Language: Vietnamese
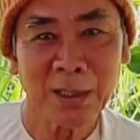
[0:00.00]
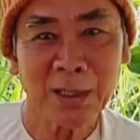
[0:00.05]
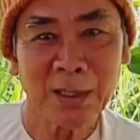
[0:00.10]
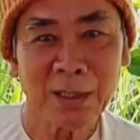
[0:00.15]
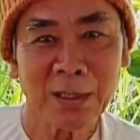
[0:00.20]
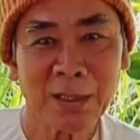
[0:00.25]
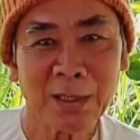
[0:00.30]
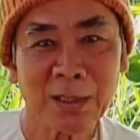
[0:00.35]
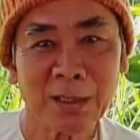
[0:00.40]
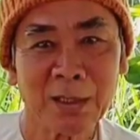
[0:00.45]

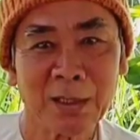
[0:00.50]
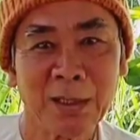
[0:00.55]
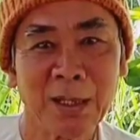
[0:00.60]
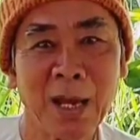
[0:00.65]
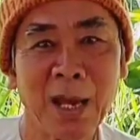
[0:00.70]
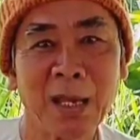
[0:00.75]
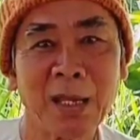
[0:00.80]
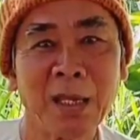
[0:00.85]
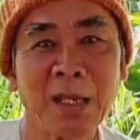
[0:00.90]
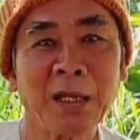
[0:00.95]
Nha.
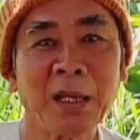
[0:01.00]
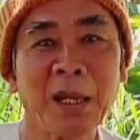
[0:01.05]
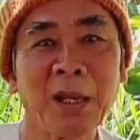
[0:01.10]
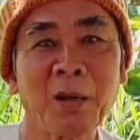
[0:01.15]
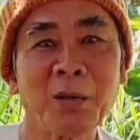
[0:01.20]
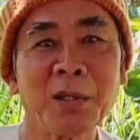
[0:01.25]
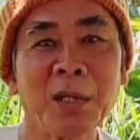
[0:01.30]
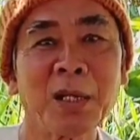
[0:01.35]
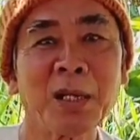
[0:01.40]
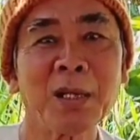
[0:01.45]
gà vịt
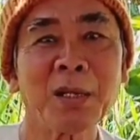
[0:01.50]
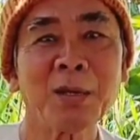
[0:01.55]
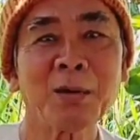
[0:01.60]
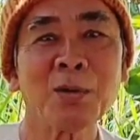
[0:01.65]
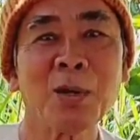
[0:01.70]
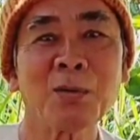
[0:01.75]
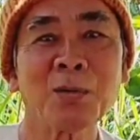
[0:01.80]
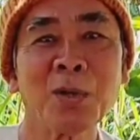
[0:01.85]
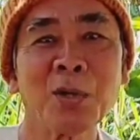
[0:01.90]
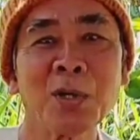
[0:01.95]
heo này kia
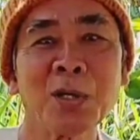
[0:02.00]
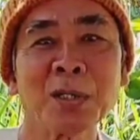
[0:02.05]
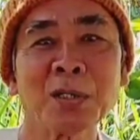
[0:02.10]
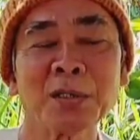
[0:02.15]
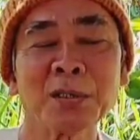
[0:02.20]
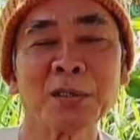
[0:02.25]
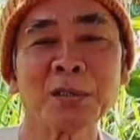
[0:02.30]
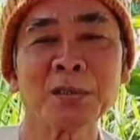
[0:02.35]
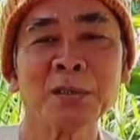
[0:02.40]
cũng không nói